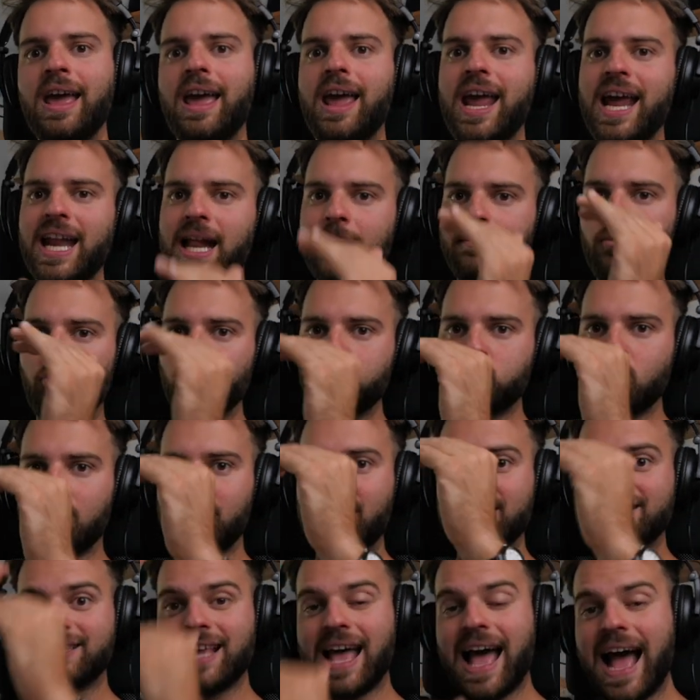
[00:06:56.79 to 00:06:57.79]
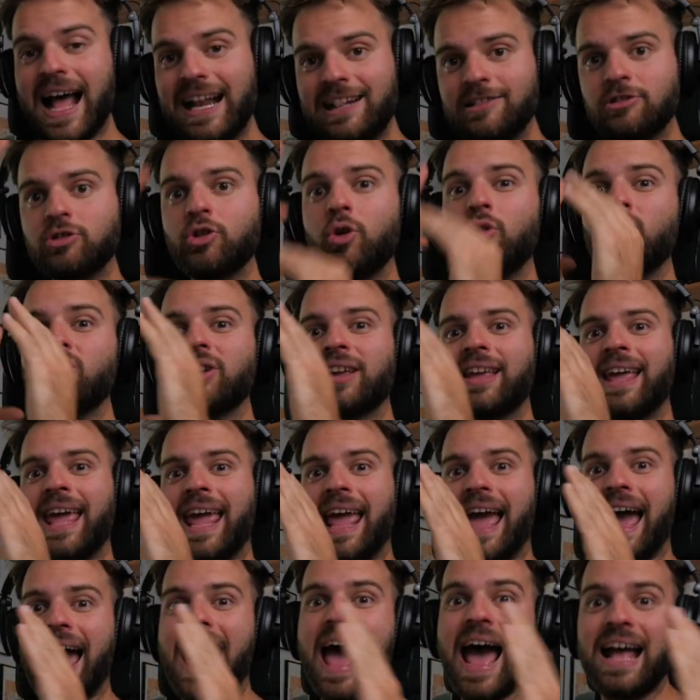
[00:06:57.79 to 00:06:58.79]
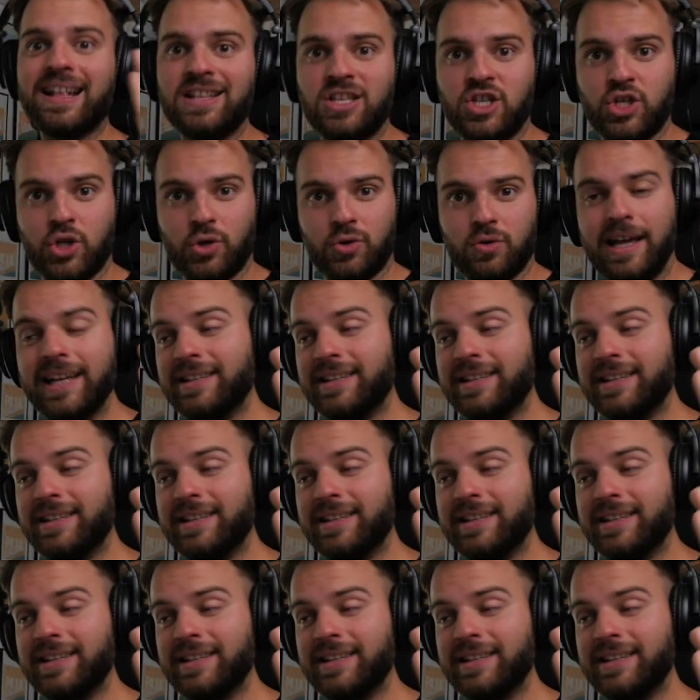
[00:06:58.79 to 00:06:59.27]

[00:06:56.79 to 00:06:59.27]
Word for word: era mucho más alto que ancho.